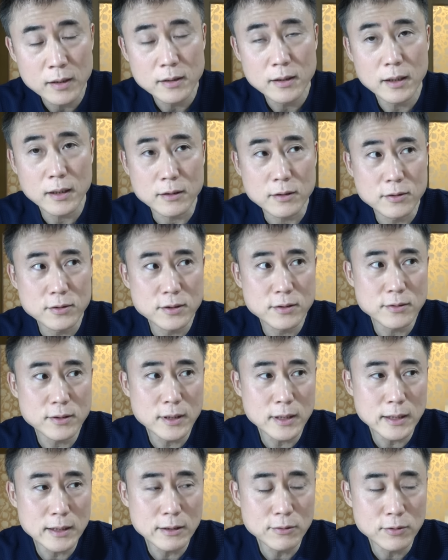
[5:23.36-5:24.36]
で
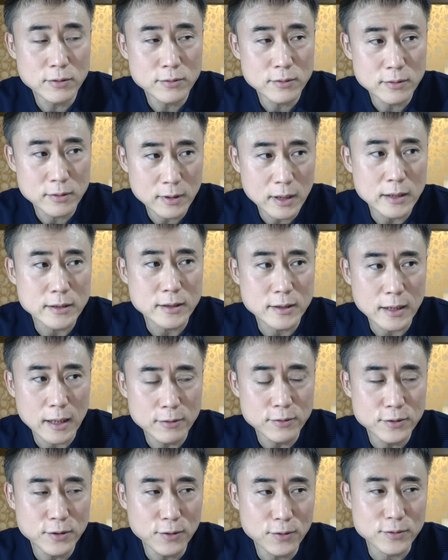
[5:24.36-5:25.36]
薬をね使
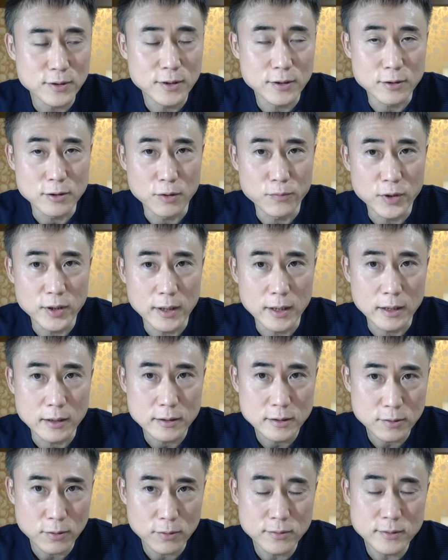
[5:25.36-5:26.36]
う量っていうのもね
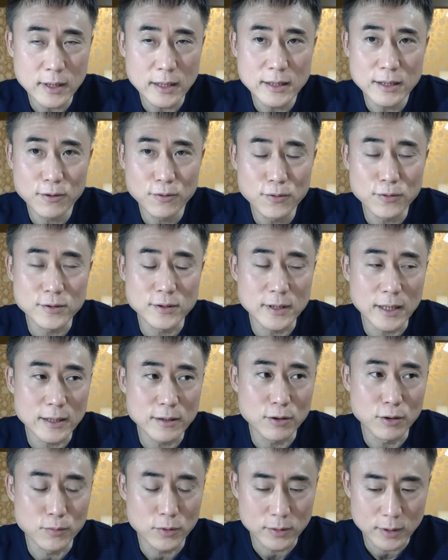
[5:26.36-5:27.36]
そんなに多くな
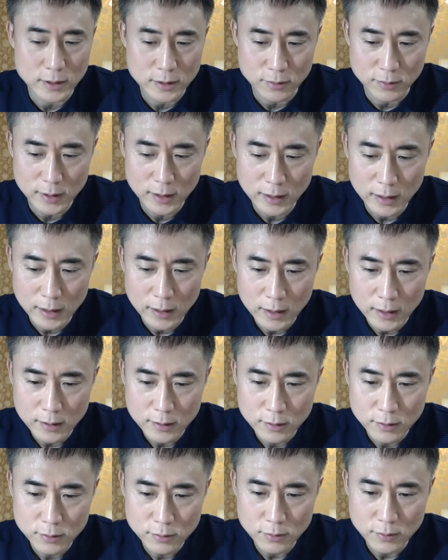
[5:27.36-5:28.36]
いと思うんですよね。っ
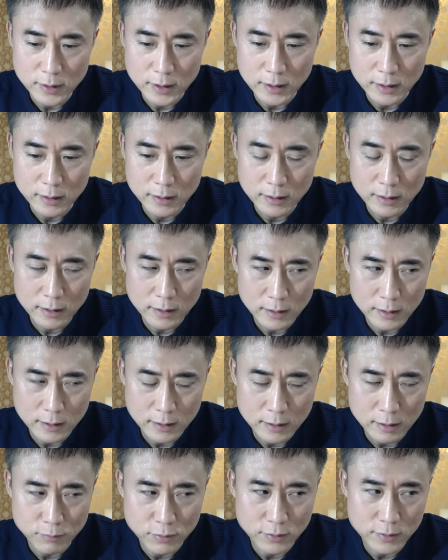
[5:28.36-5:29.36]
ていうのは
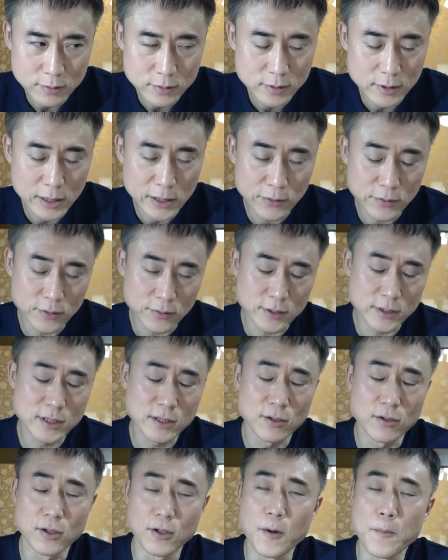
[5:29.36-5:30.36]
アナボリックステロイドに
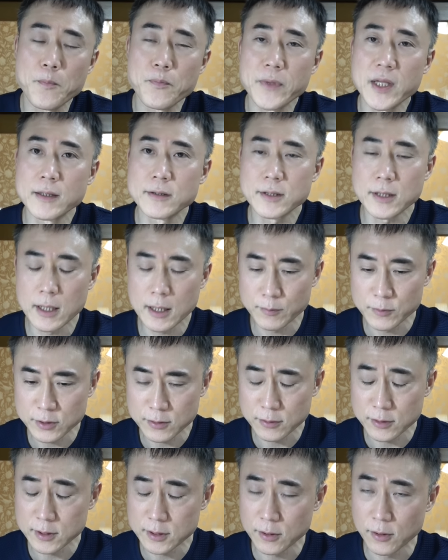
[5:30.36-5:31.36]
しろ
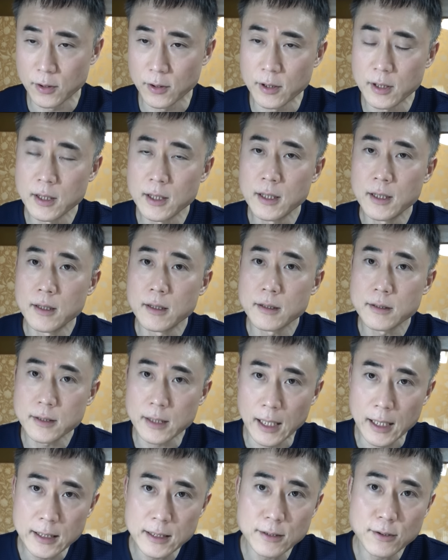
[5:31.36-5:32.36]
サームズにしろ
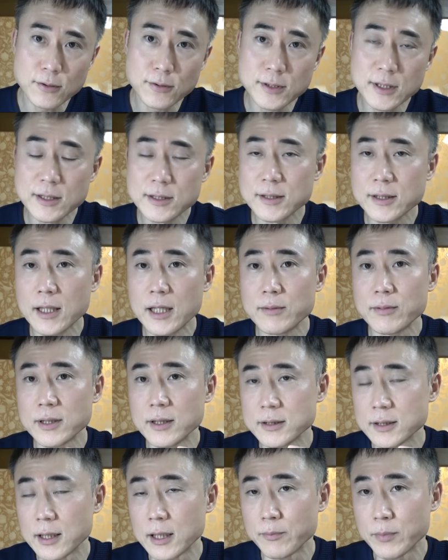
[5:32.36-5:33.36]
大量に使えば
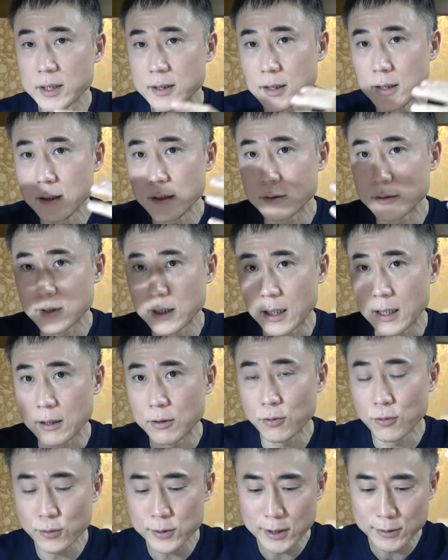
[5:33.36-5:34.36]
ですねやっぱり筋肉が
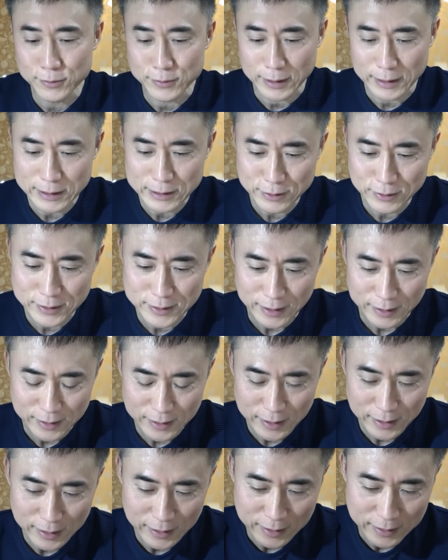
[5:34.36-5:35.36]
大きくなりすぎちゃっ
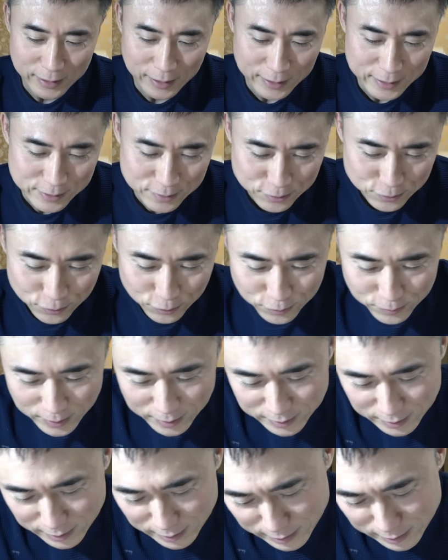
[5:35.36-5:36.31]
て体重オーバーに